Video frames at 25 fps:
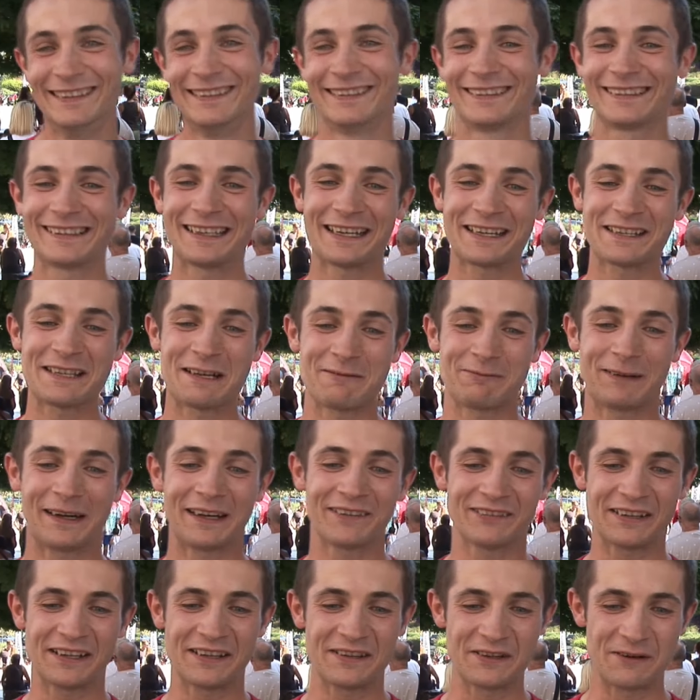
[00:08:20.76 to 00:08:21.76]
A tak
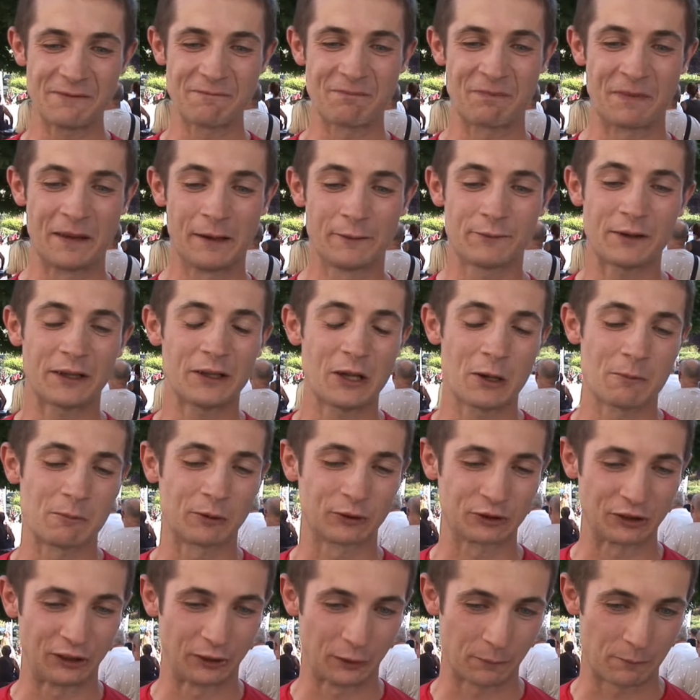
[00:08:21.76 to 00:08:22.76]
naprawdę, no
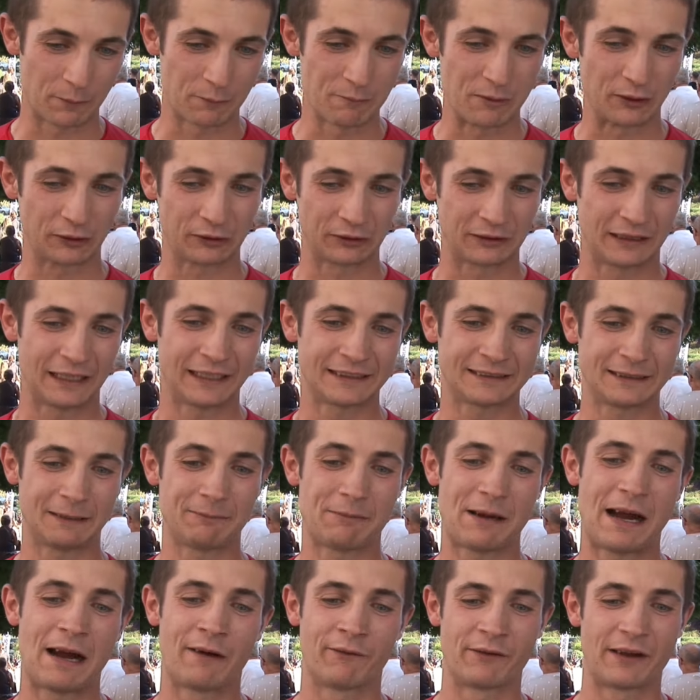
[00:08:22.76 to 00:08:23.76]
wiadomo, że robimy to dla
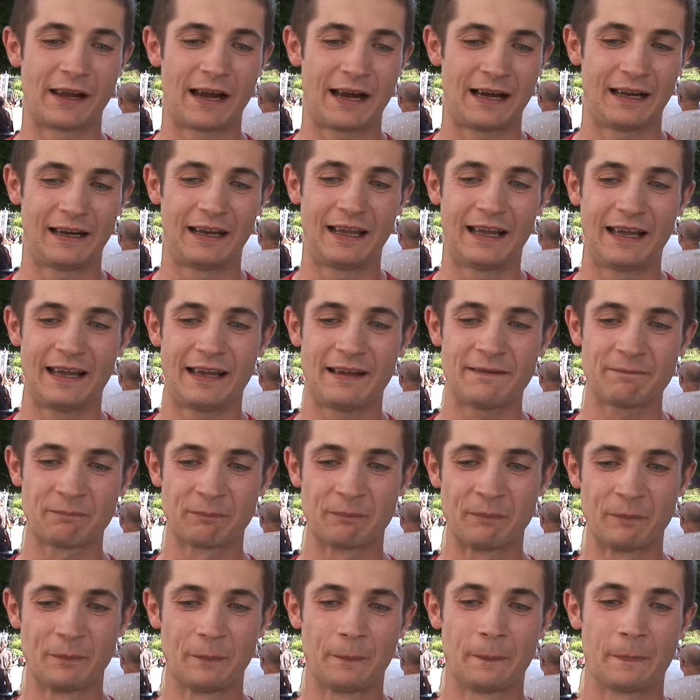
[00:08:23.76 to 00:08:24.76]
zabawy, ale
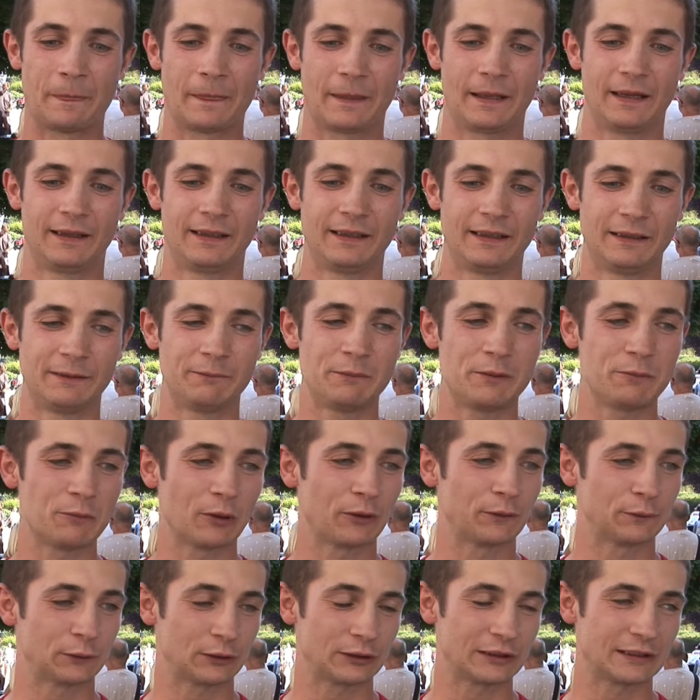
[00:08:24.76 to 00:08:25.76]
e,
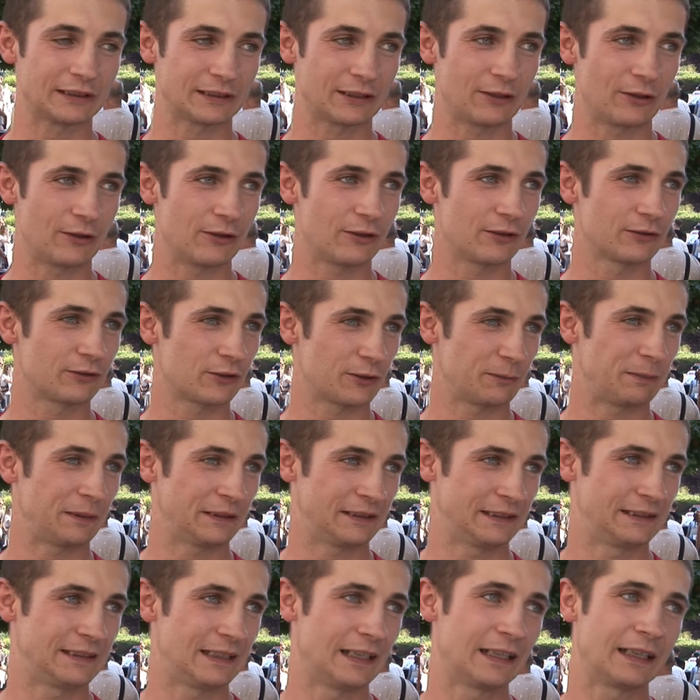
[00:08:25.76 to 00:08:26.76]
mimo wszystko trzeba
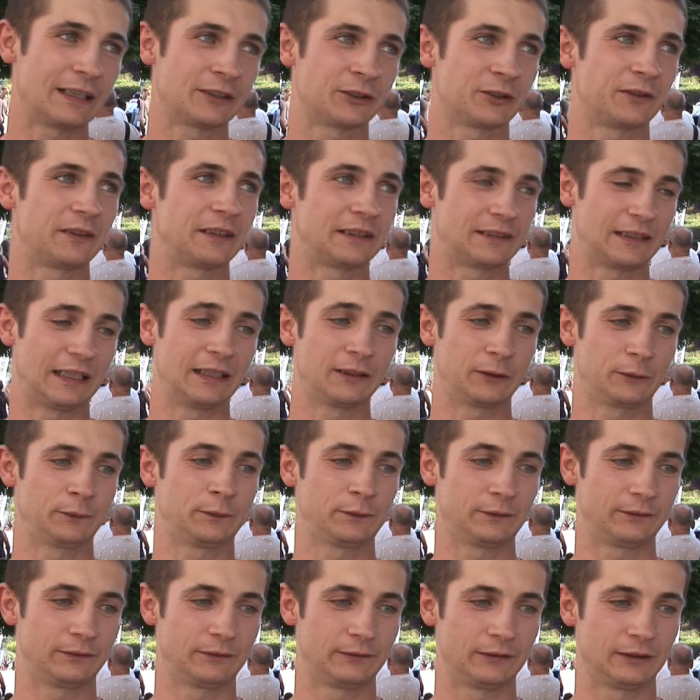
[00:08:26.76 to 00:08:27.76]
się zaangażować na to,
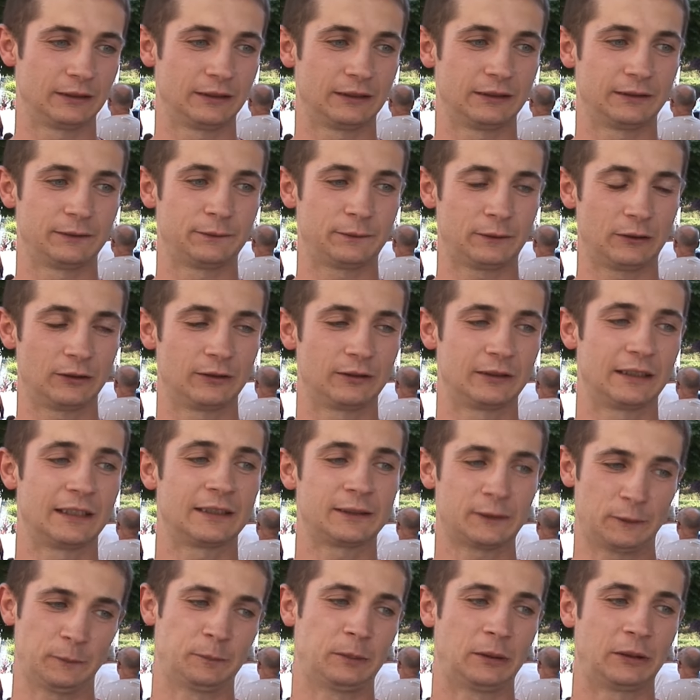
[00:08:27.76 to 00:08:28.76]
w to na
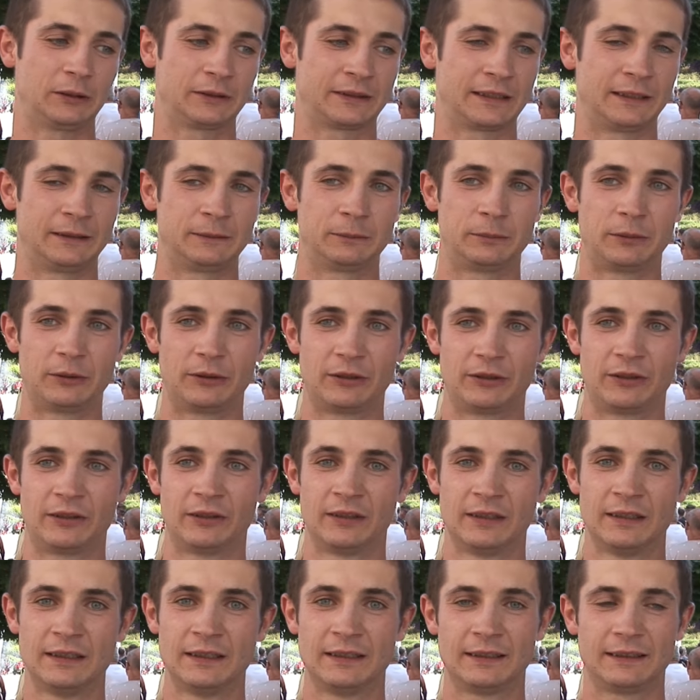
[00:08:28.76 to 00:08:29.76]
100%,
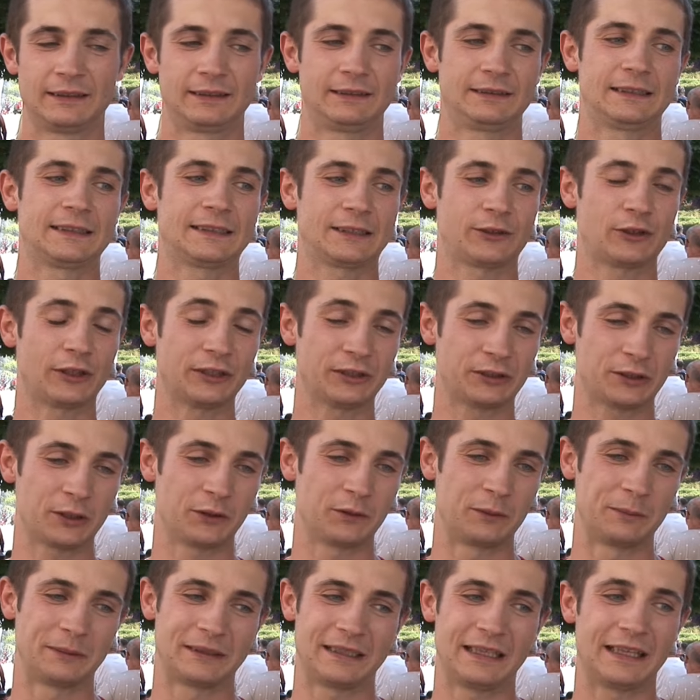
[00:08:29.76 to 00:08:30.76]
bo z
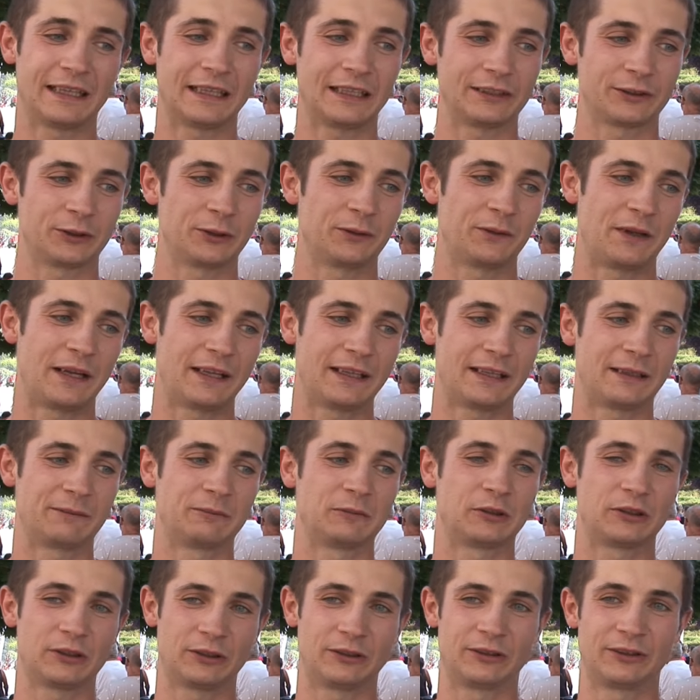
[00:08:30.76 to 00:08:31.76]
częściowym
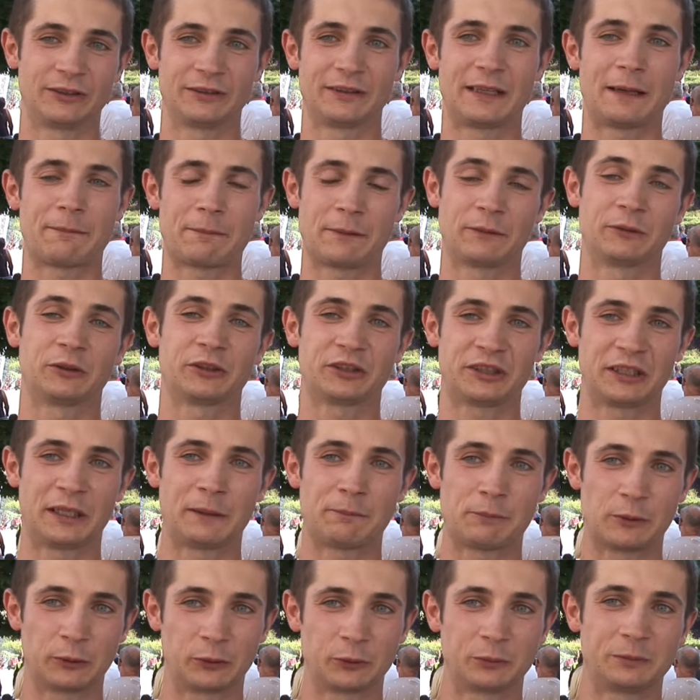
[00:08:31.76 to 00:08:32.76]
zaangażowaniem to na pewno się
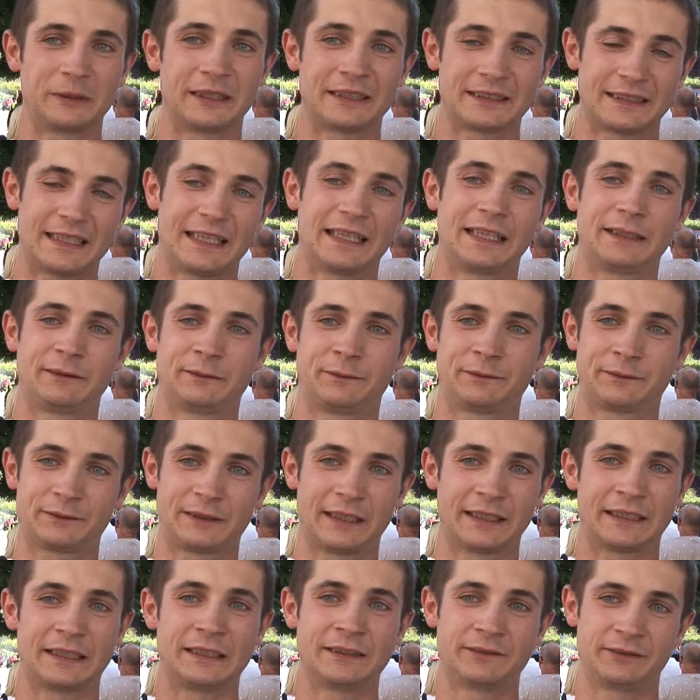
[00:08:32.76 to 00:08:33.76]
na podium nie staje w
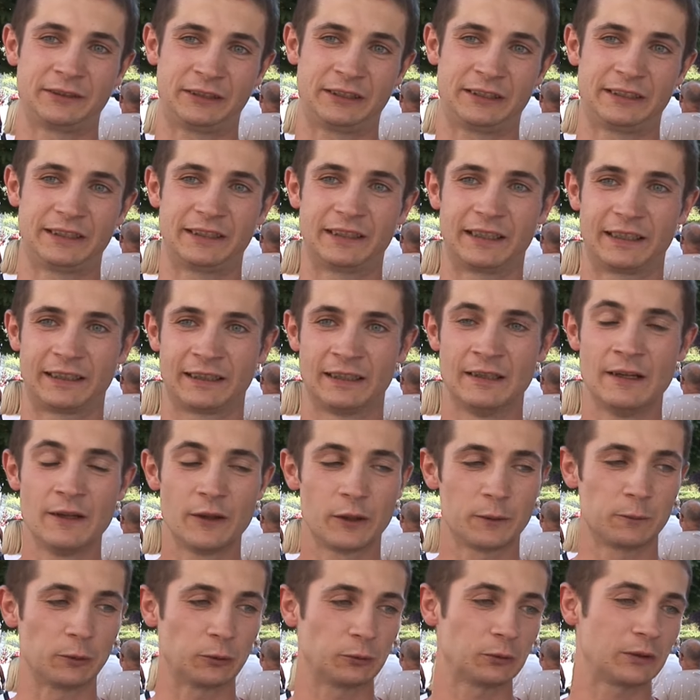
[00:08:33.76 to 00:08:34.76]
takich wyścigach.
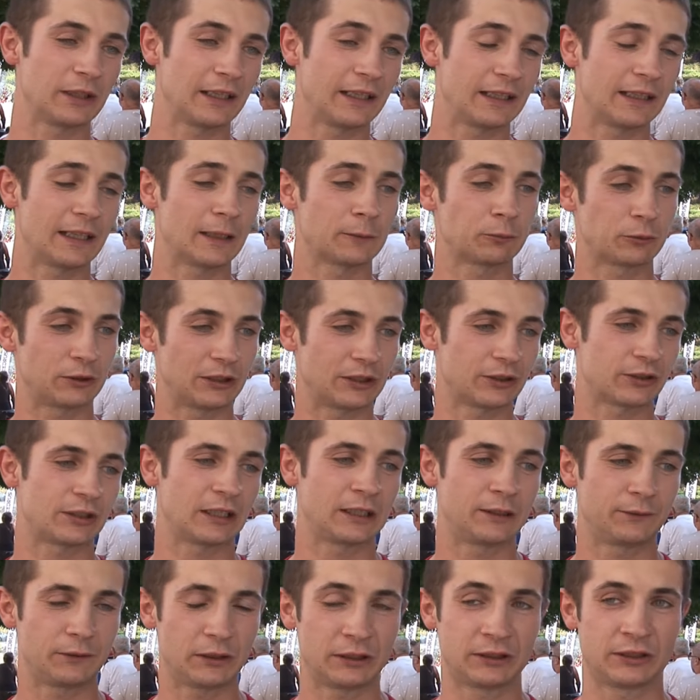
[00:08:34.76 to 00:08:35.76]
No bo tutaj jednak
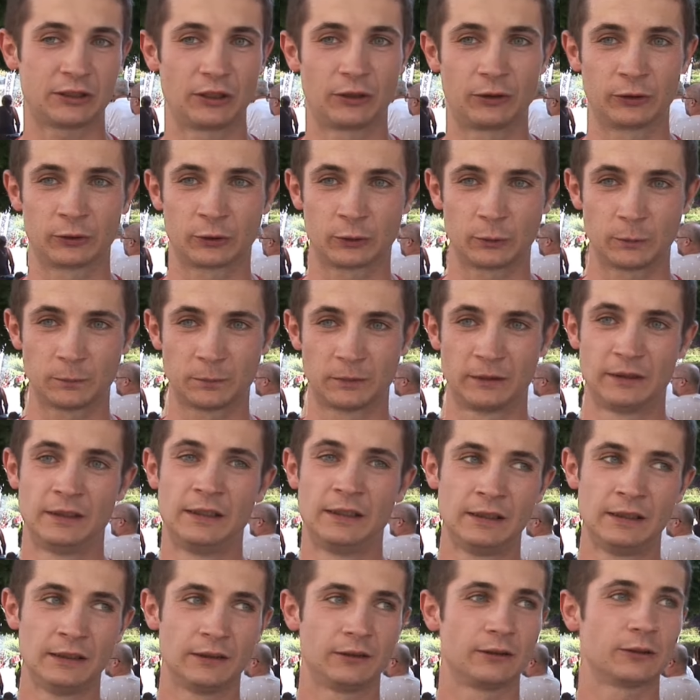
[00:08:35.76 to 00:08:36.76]
przyjeżdża 200 osób,
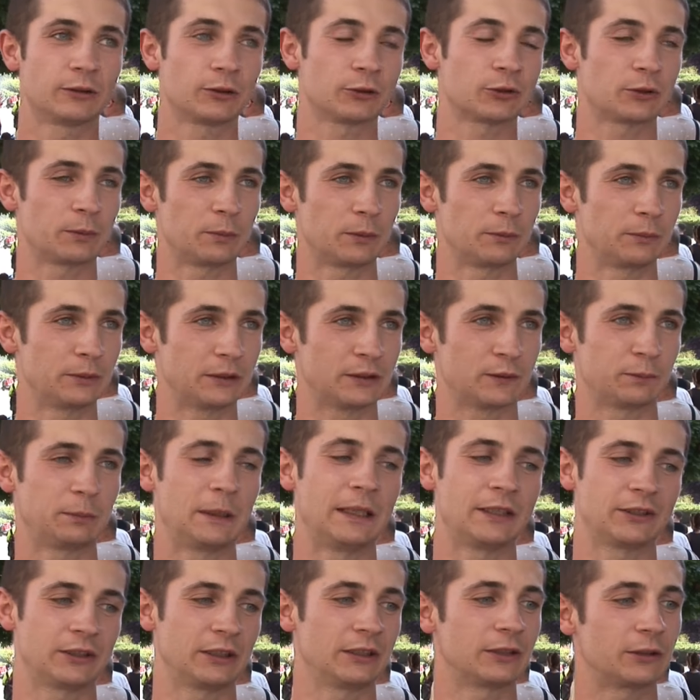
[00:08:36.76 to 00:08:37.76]
no to żeby być w
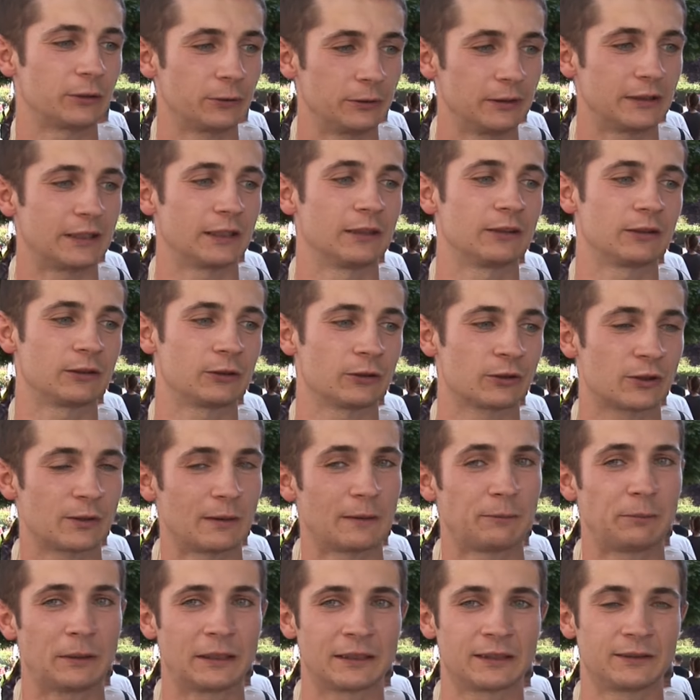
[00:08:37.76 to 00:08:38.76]
pierwszej trójce, no to
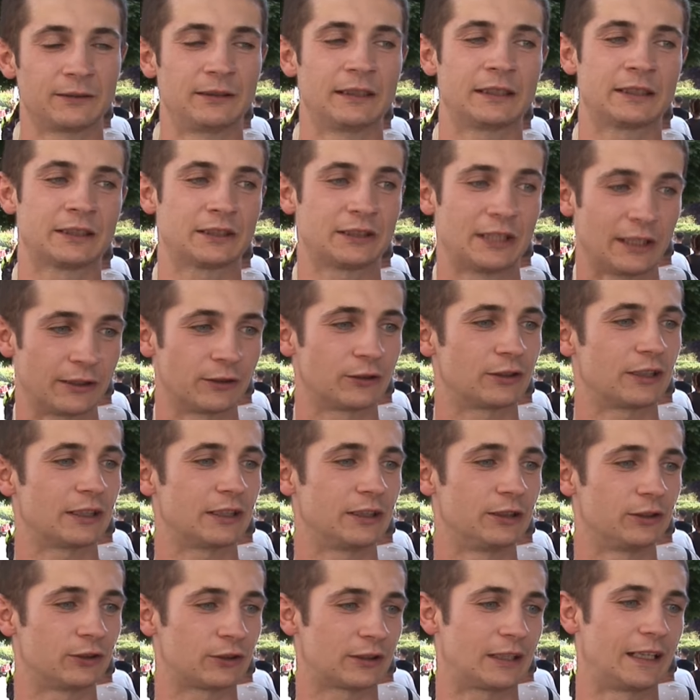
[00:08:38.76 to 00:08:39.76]
trzeba pracować
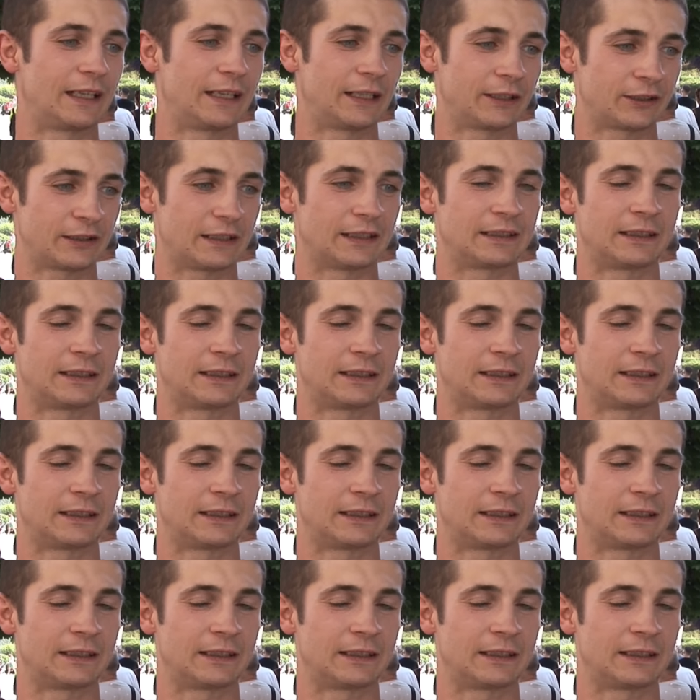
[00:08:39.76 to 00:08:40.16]
ciężej niż ta reszta